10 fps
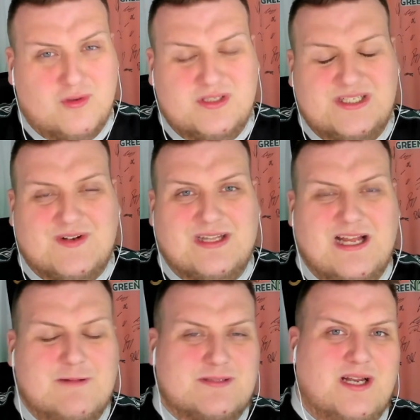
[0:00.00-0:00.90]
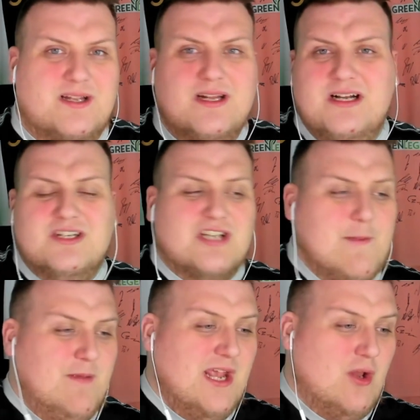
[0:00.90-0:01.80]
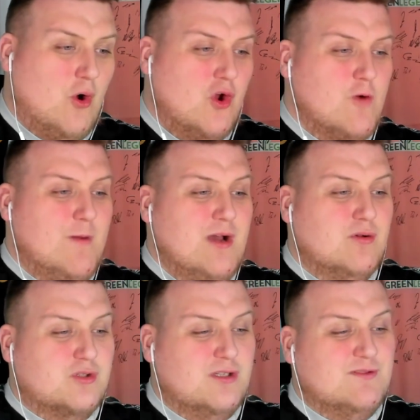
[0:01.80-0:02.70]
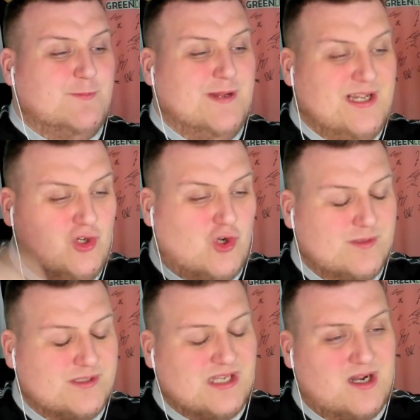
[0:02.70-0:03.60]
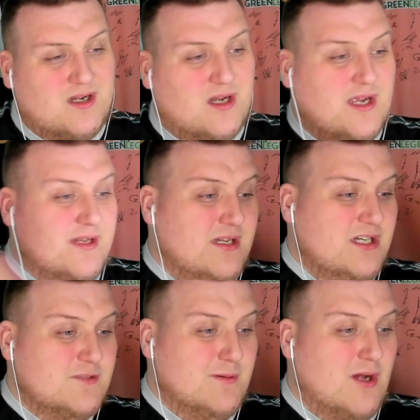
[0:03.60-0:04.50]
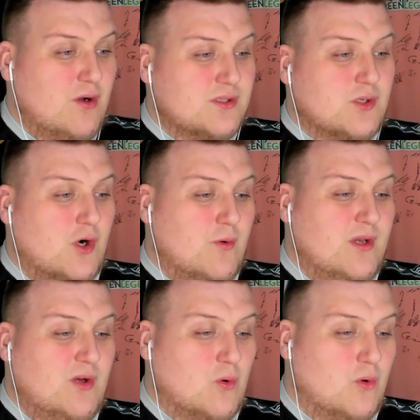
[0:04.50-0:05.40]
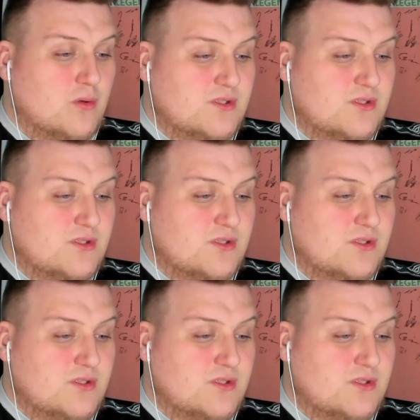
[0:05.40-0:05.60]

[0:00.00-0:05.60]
durch die zweite Halbzeit. Schreibt mir gerne eure Meinung zu dem Spiel in die Kommentare rein. Ich bin raus, euer Nico und